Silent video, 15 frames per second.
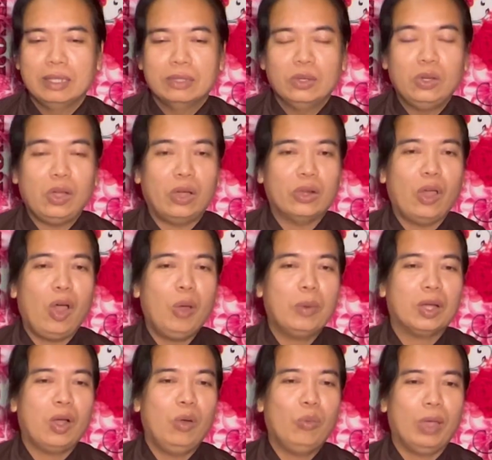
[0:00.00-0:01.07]
tôi nói hồi đó
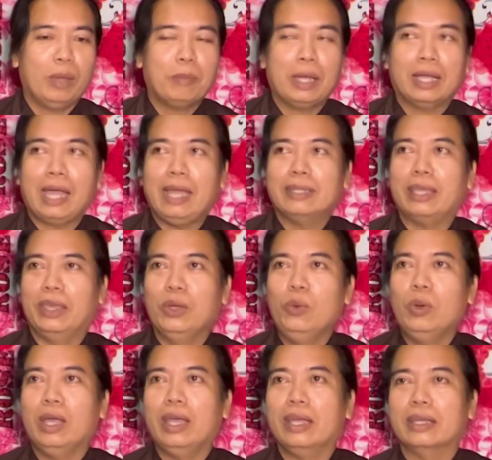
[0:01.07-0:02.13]
mà kho quẹt mà cá
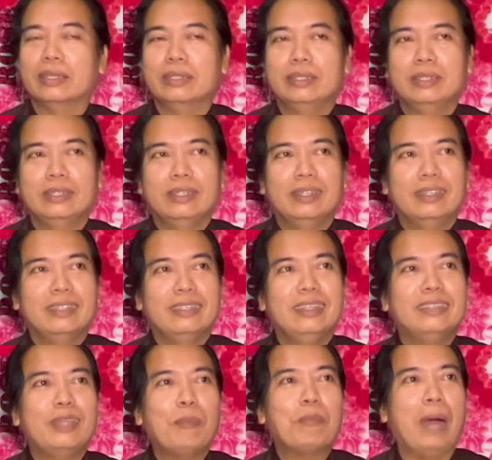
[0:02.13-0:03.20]
thiểu ha
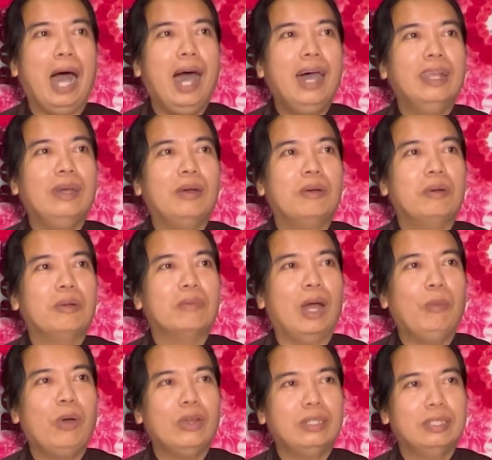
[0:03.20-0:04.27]
với tóp mỡ đó ông
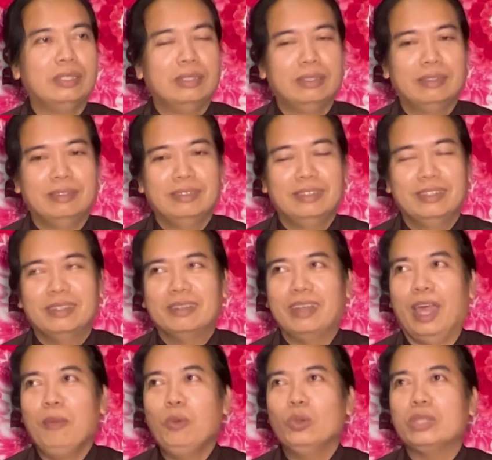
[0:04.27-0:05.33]
đậu bót
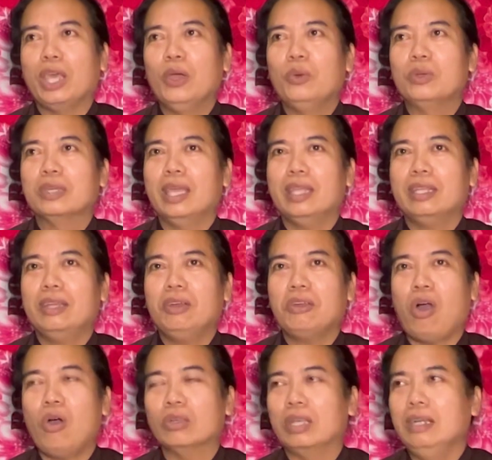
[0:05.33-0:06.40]
để muối tiêu được nghe ta nó
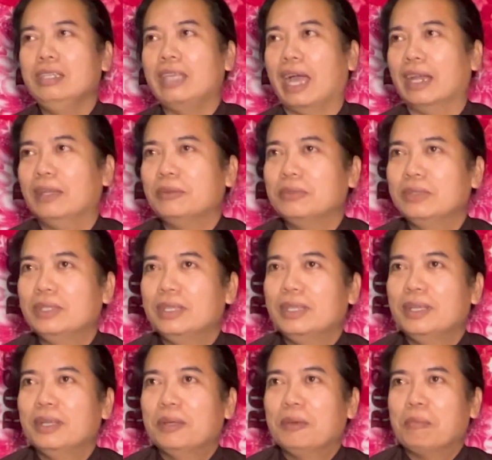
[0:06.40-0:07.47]
ngon dữ dằn lắm
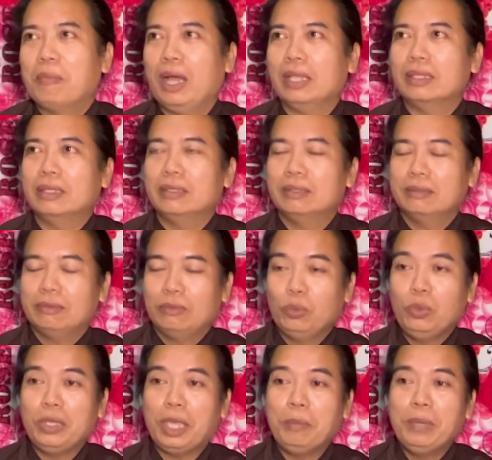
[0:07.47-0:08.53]
mà
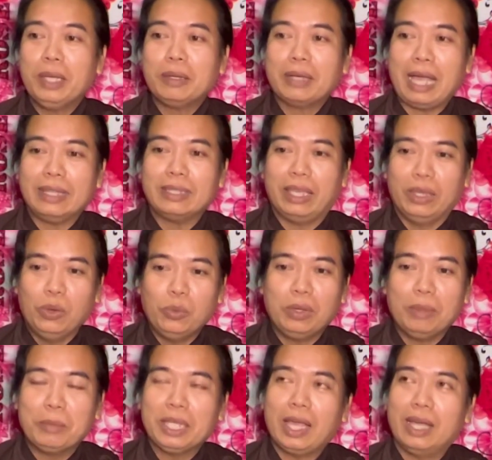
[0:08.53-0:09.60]
quý vị biết cá thiểu
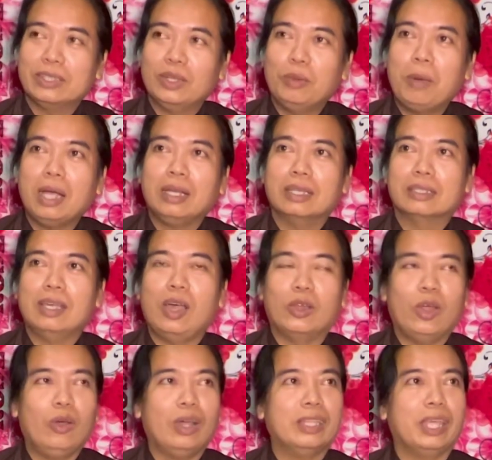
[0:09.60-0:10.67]
đó bây giờ sao nó mất rồi chứ
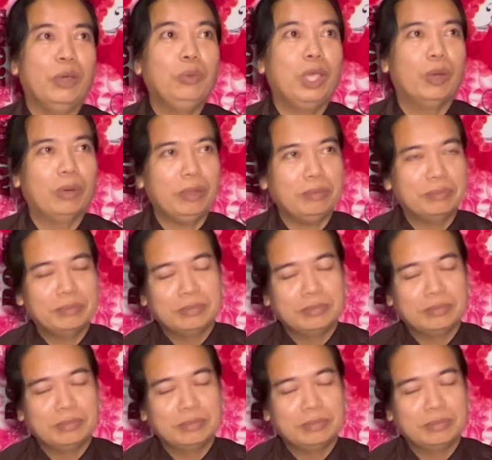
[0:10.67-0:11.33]
hồi đó cá thiểu nhiều lắm